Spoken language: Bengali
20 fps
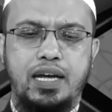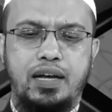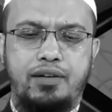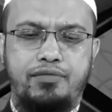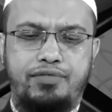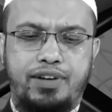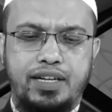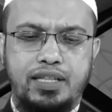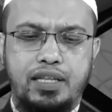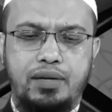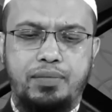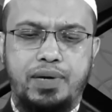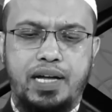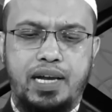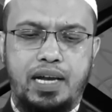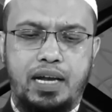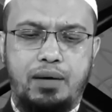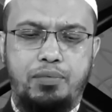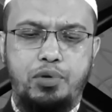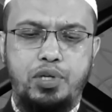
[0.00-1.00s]
ফাতেমা
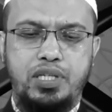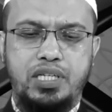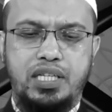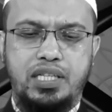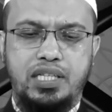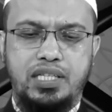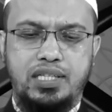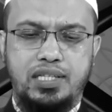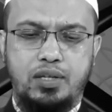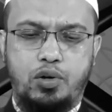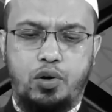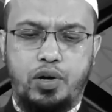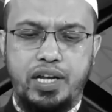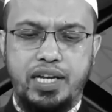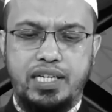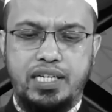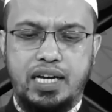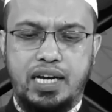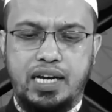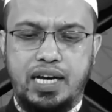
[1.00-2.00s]
লাবণী জানতে চাইছেন
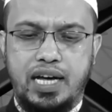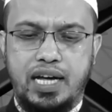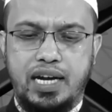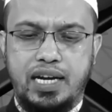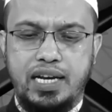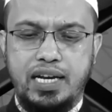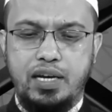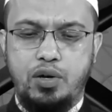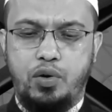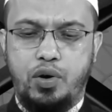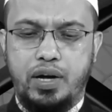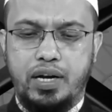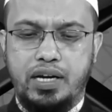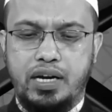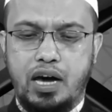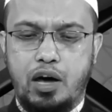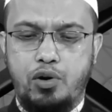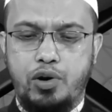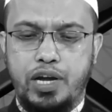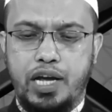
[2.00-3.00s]
অনেক টাকা ঋণ হওয়ার
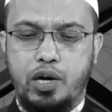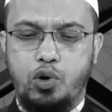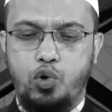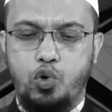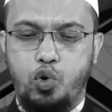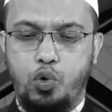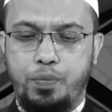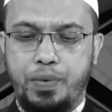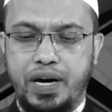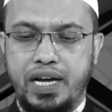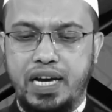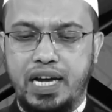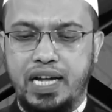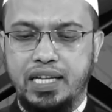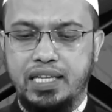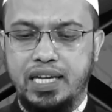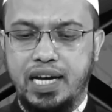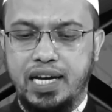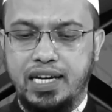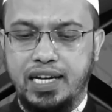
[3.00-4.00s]
কারণে কোনো উপায় না
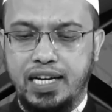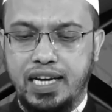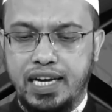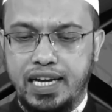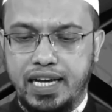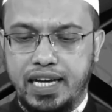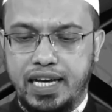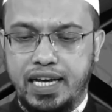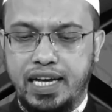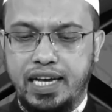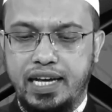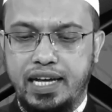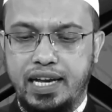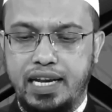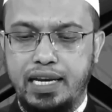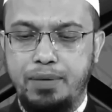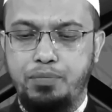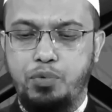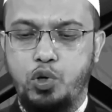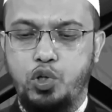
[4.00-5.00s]
থাকলে
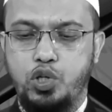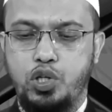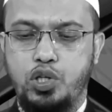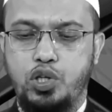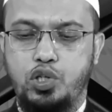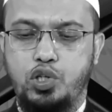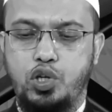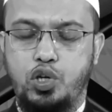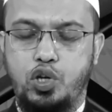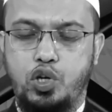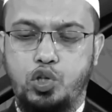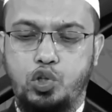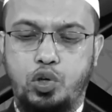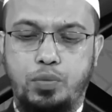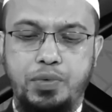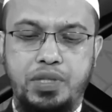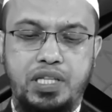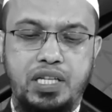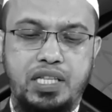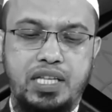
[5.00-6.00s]
ঋণ পরিশোধের জন্য
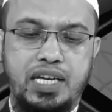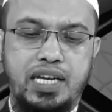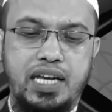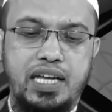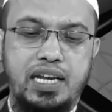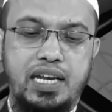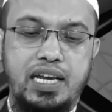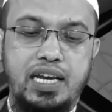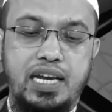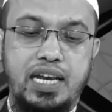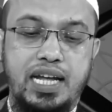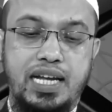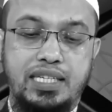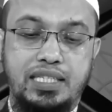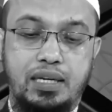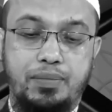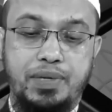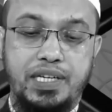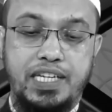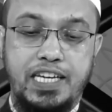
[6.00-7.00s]
সমিতি থেকে ঋণ নেওয়া
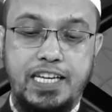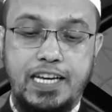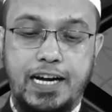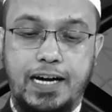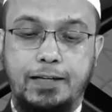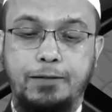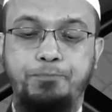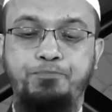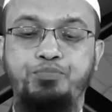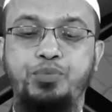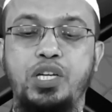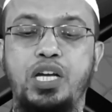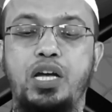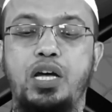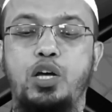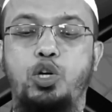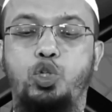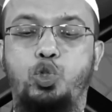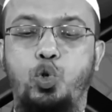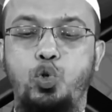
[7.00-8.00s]
যাবে কি না
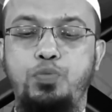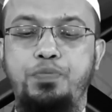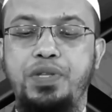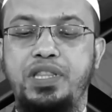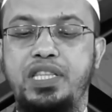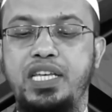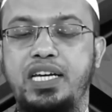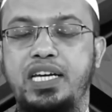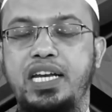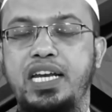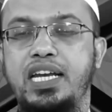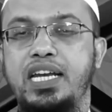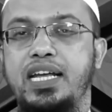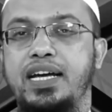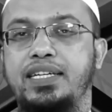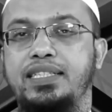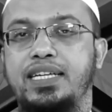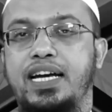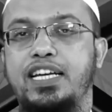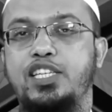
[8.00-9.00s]
সুদভিত্তিক ঋণ
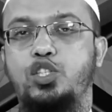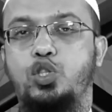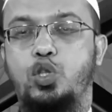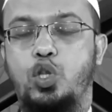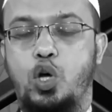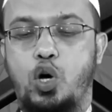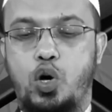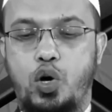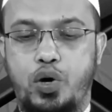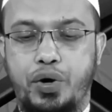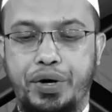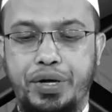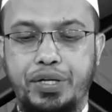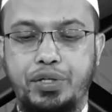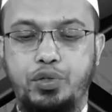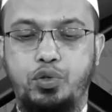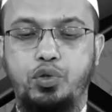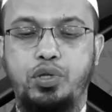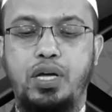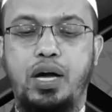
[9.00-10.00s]
নেওয়া যায় নয়
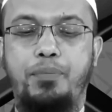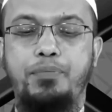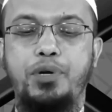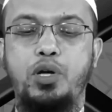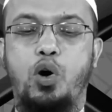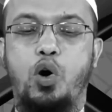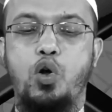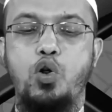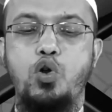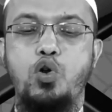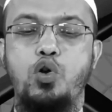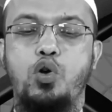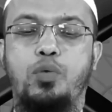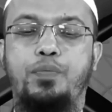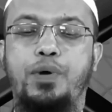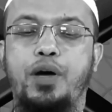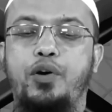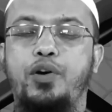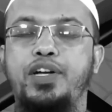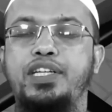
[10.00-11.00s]
যদি আপনি অনন্য
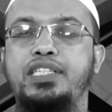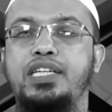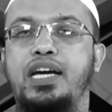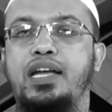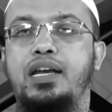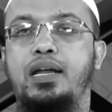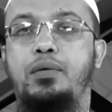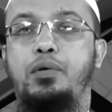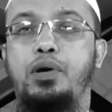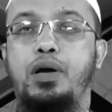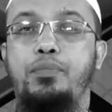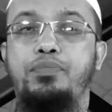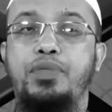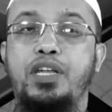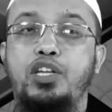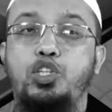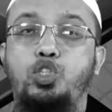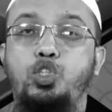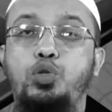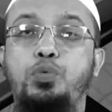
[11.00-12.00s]
উপায় হয়ে যান এবং
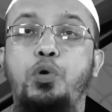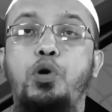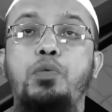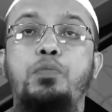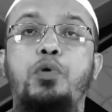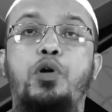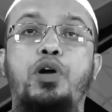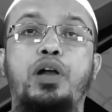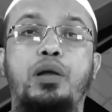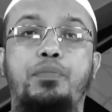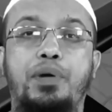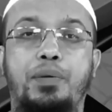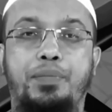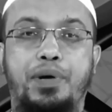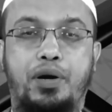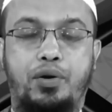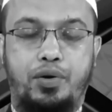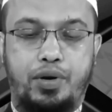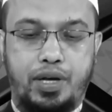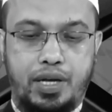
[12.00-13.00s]
আপনার জীবন মরণের
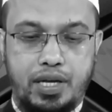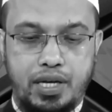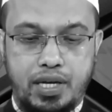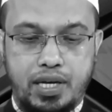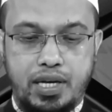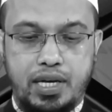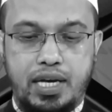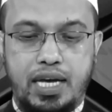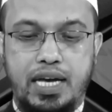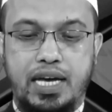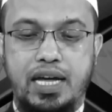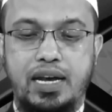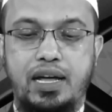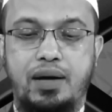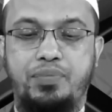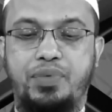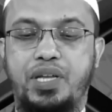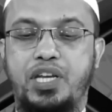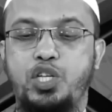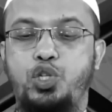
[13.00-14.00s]
ব্যাপার হয় এখানে
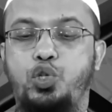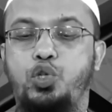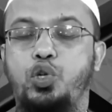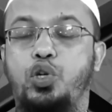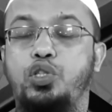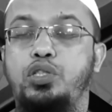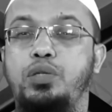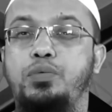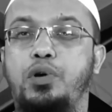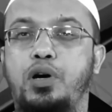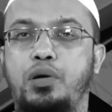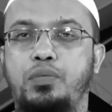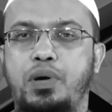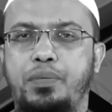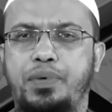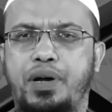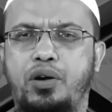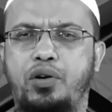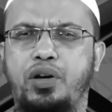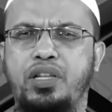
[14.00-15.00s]
আপনার ইজ্জত জীবনের
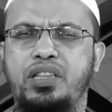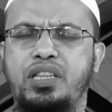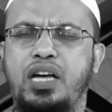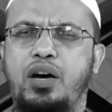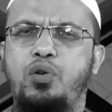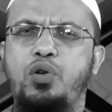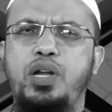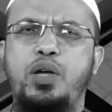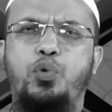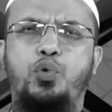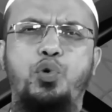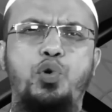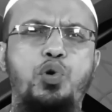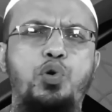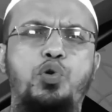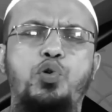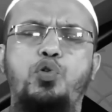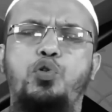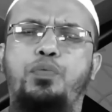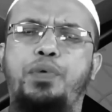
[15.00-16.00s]
ব্যাপার হয় তাহলে অন্য
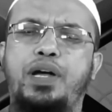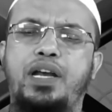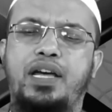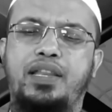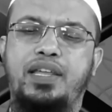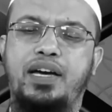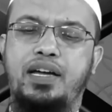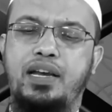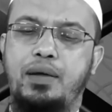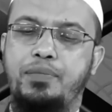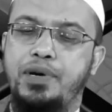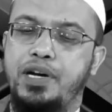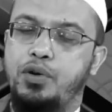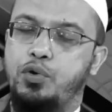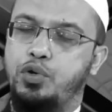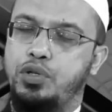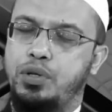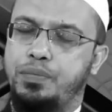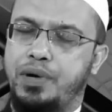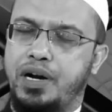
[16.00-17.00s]
কোনো উপায় না থাকলে আপনি
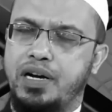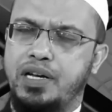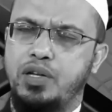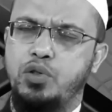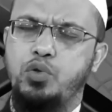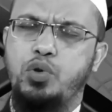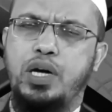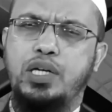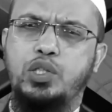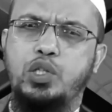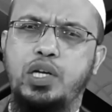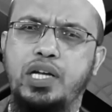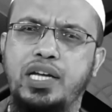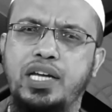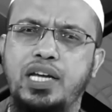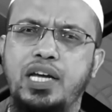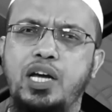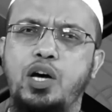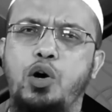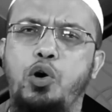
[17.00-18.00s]
এটা করতে পারেন কিন্তু আসলে
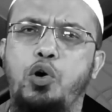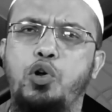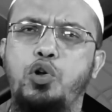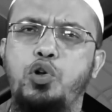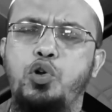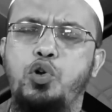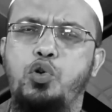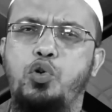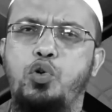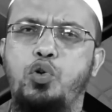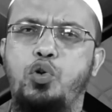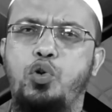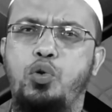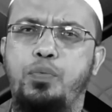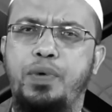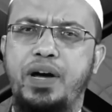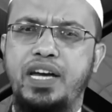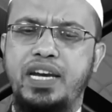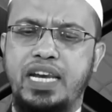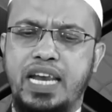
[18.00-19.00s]
অন্য কোনো
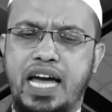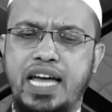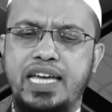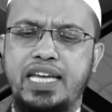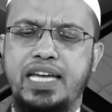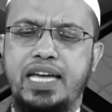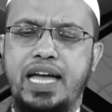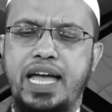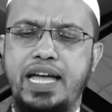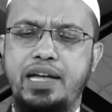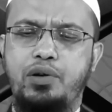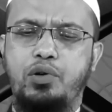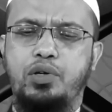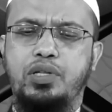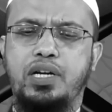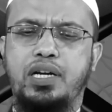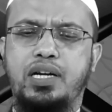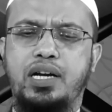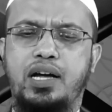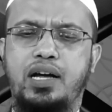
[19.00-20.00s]
উপায় নাই এই
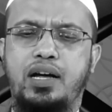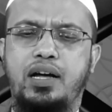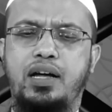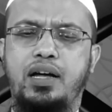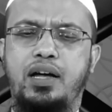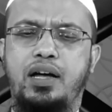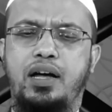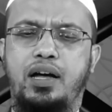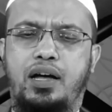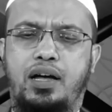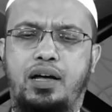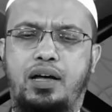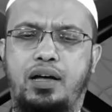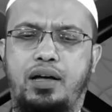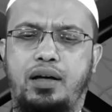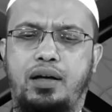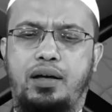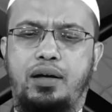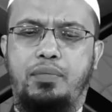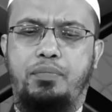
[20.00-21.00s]
কথাটা
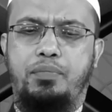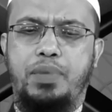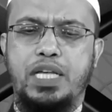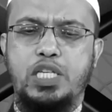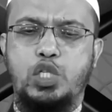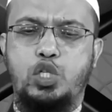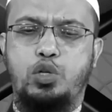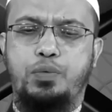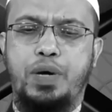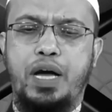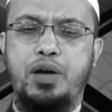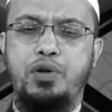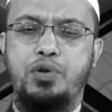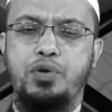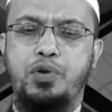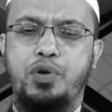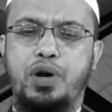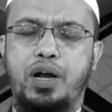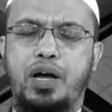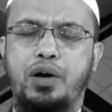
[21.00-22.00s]
বাস্তবায়ন
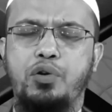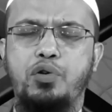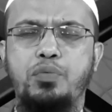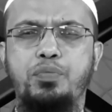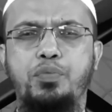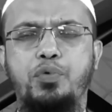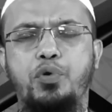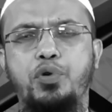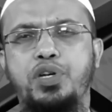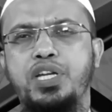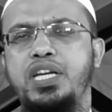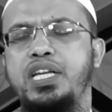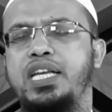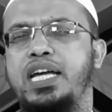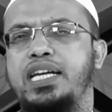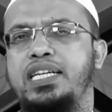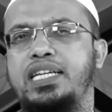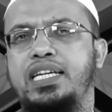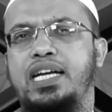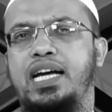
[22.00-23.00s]
করা খুব কঠিন
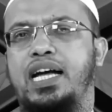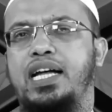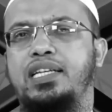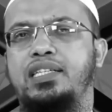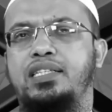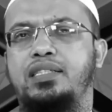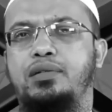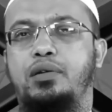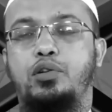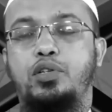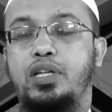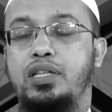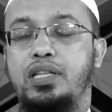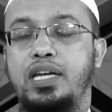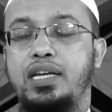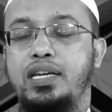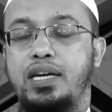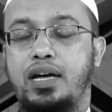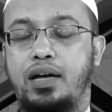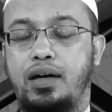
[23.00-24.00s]
একটি কাজ অর্থাৎ
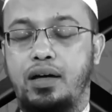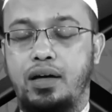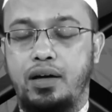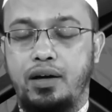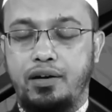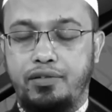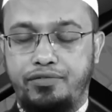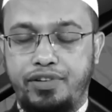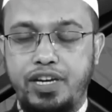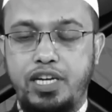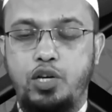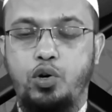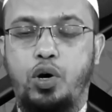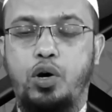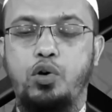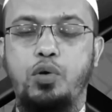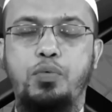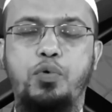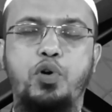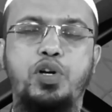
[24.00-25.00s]
এটা ফিট
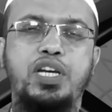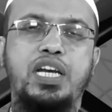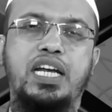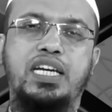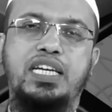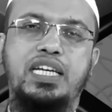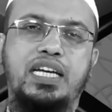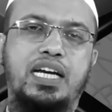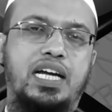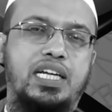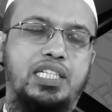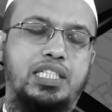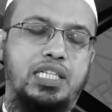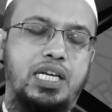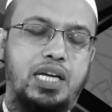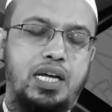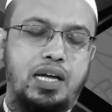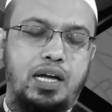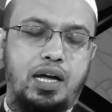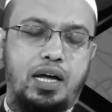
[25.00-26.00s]
হওয়া খুব কঠিন একটি কাজ
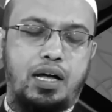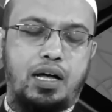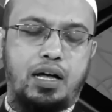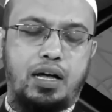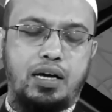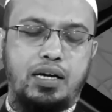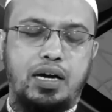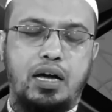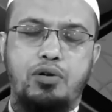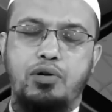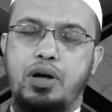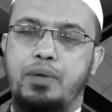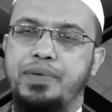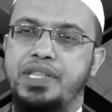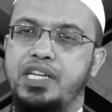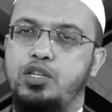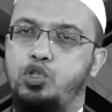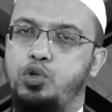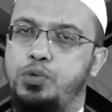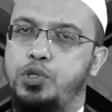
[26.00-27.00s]
কারণ
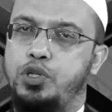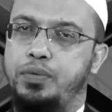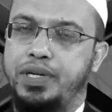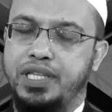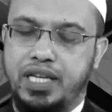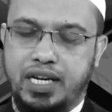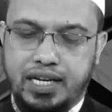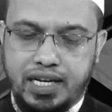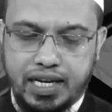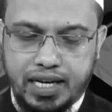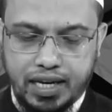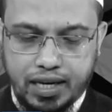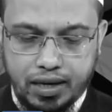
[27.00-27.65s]
আমাদের জমি জমা থাকে